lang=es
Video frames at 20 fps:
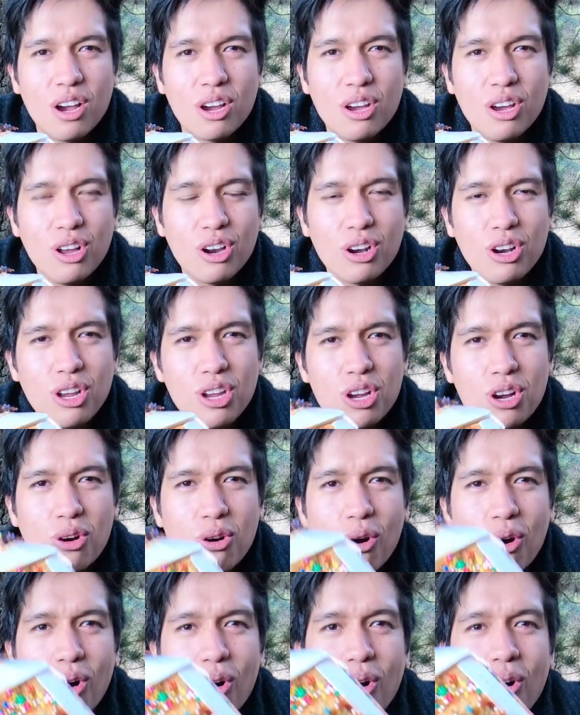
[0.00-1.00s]
¡Qué
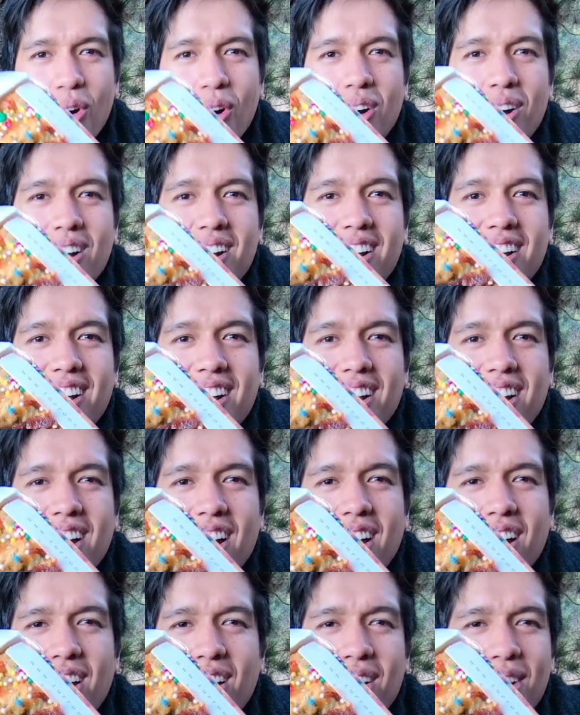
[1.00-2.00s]
rico!
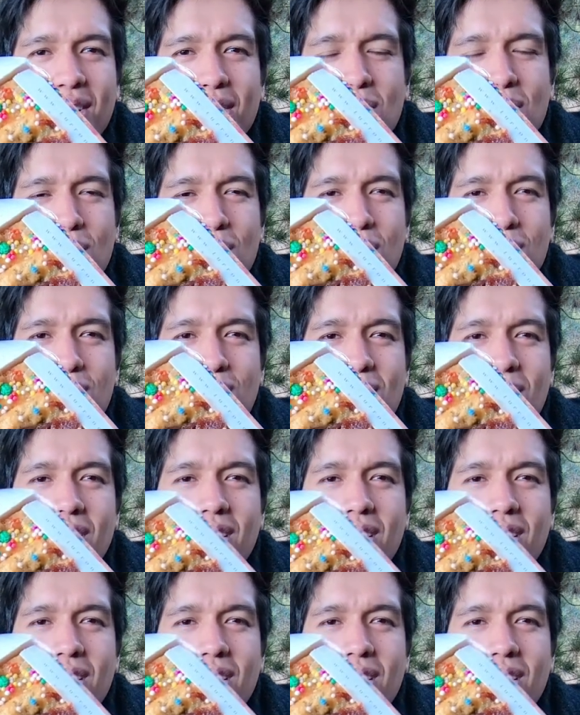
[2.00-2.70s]
¡Uf!